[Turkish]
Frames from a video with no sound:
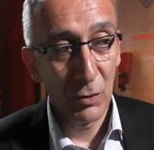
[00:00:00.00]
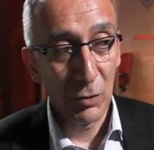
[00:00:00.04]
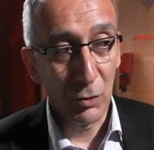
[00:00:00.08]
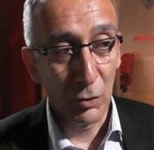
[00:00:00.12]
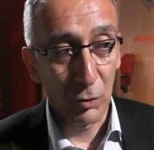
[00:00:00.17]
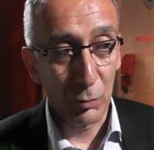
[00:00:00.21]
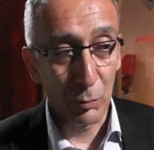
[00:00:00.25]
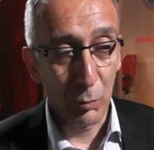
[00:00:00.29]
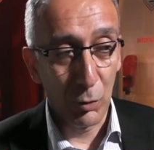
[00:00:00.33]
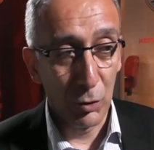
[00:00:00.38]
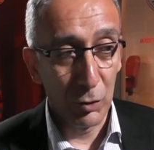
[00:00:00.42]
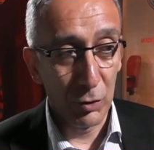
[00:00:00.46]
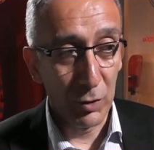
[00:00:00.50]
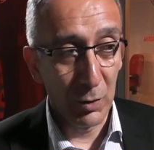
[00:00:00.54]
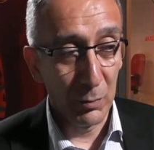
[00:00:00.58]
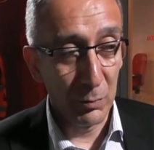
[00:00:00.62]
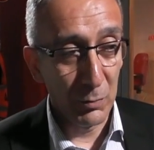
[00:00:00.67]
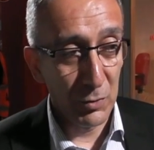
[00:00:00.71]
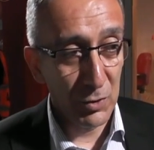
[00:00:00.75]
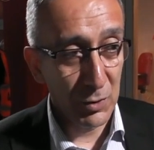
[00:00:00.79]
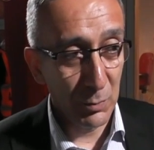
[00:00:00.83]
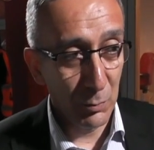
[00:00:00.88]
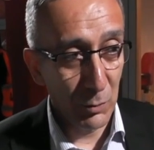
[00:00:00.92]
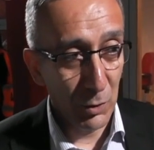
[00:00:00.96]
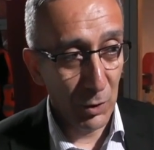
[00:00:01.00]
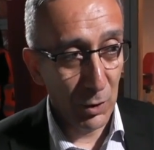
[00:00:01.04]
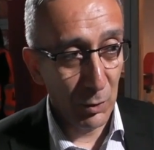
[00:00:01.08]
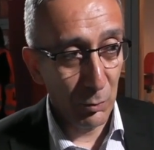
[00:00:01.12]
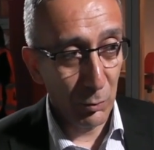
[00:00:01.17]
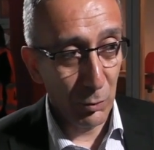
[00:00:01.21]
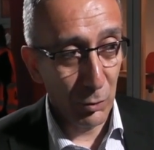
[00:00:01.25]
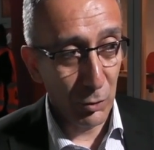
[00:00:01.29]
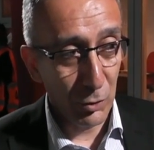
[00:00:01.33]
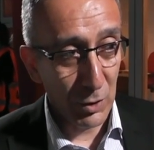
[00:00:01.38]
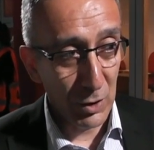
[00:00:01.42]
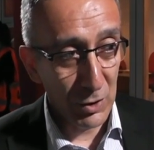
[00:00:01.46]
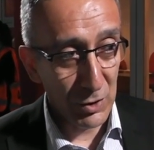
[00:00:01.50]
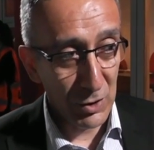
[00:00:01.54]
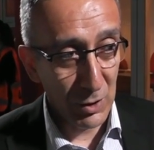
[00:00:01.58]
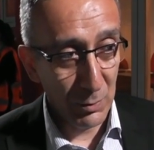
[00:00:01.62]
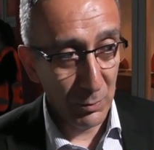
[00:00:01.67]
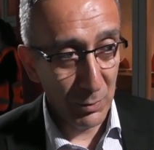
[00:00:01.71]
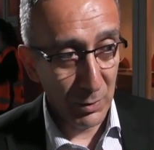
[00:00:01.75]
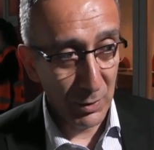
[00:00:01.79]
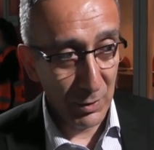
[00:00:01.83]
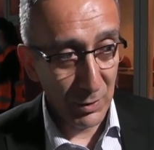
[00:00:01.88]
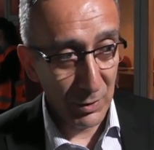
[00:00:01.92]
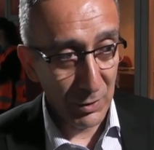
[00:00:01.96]
Yok Bolu'dan bizim öyle bir
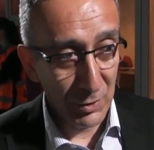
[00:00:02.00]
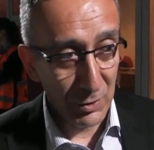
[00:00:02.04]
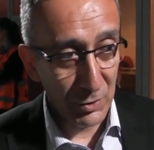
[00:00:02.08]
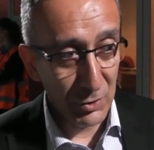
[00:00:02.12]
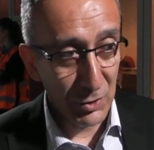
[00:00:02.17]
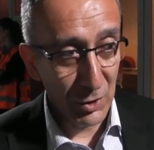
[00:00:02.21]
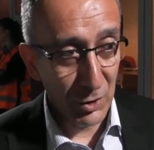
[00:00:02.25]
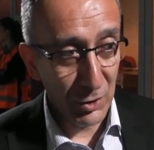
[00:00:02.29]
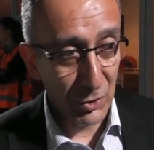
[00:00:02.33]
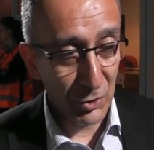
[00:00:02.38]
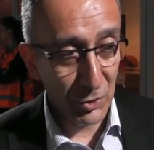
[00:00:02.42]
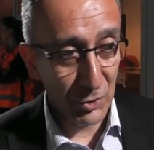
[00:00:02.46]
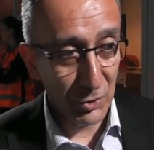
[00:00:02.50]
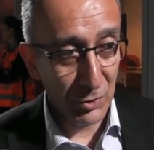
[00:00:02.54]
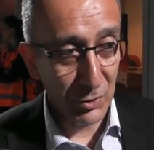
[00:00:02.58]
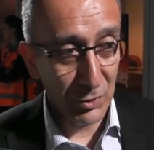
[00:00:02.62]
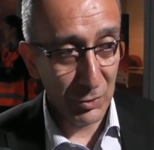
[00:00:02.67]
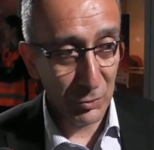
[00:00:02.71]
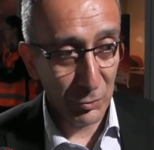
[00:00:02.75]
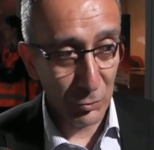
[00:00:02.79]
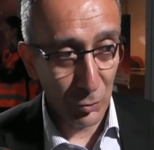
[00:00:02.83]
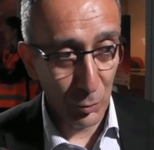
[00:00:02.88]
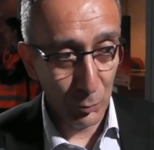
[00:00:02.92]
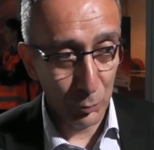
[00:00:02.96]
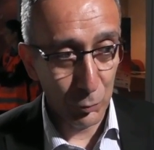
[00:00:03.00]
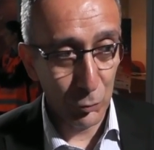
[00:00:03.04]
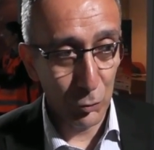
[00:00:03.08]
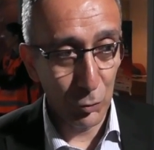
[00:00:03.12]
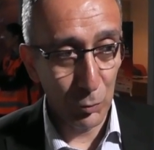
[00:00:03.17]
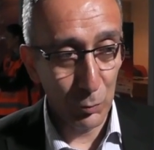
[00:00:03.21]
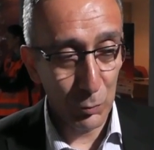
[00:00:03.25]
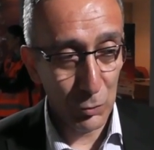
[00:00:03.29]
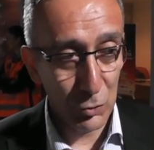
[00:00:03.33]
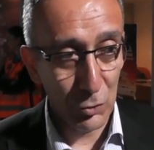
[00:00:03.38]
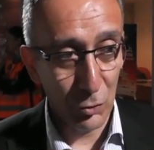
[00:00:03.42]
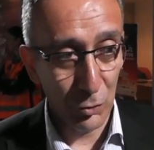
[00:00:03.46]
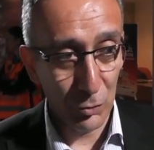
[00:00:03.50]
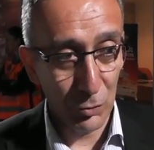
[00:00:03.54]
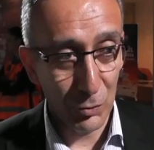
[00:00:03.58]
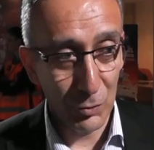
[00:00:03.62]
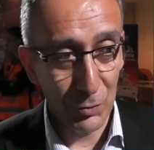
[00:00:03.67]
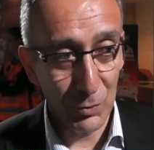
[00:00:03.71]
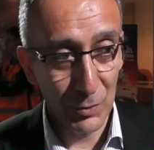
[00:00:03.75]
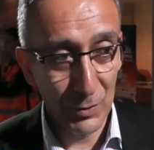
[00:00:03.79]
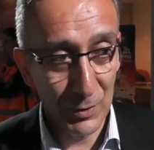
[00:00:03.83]
organize bir seyirci topluluğumuz yok.